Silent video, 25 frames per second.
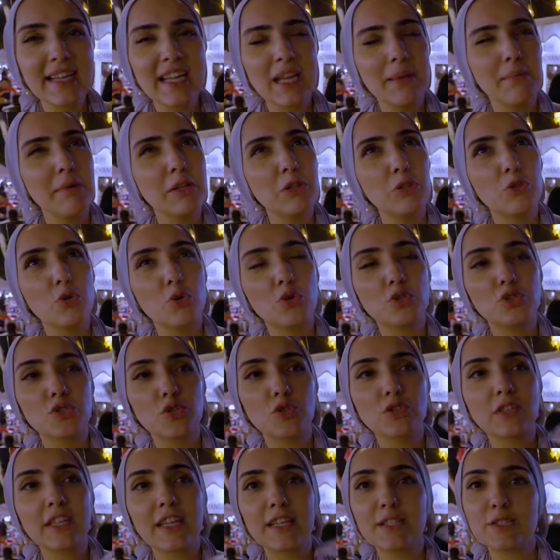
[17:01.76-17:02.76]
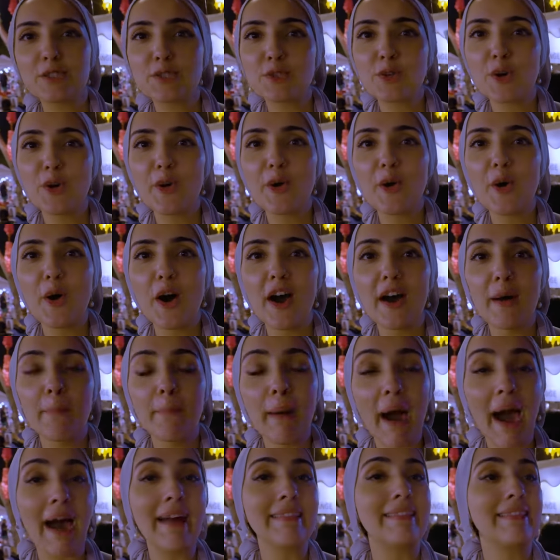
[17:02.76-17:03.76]
तकरीबन 200-300 uh,
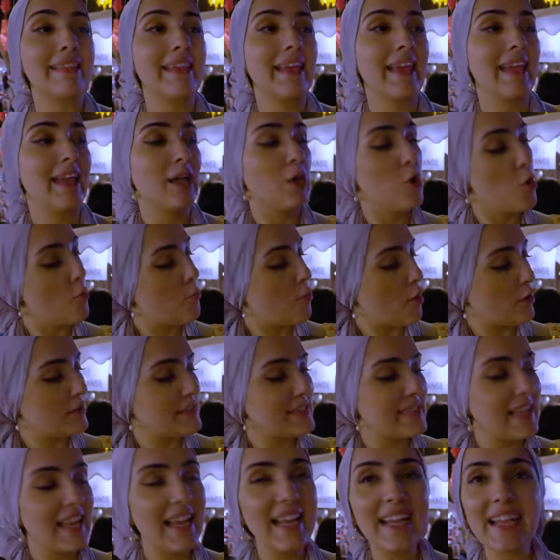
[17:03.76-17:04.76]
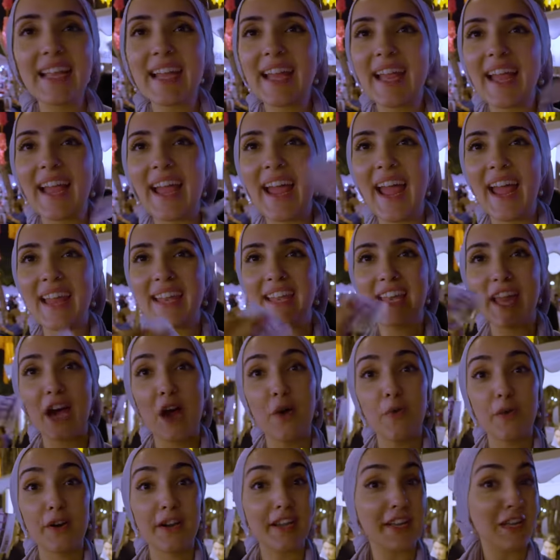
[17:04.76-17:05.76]
भात के कूपन्स ले लिए हैं एंड
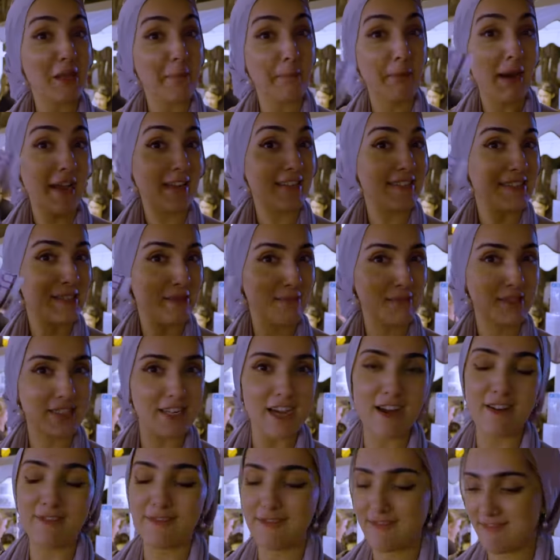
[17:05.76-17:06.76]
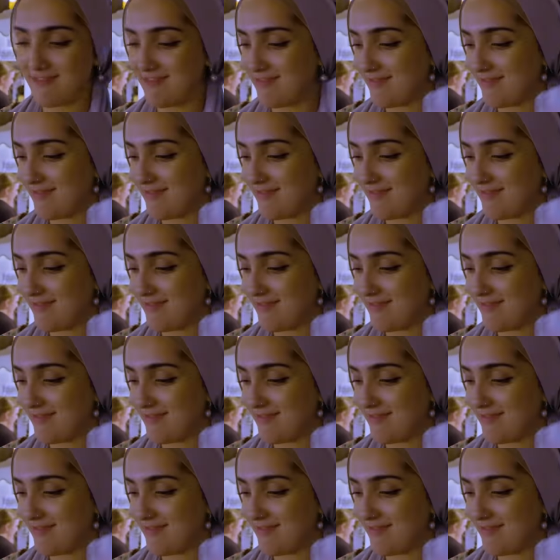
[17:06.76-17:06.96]
नाउ वी कैन बाय सम स्टॉक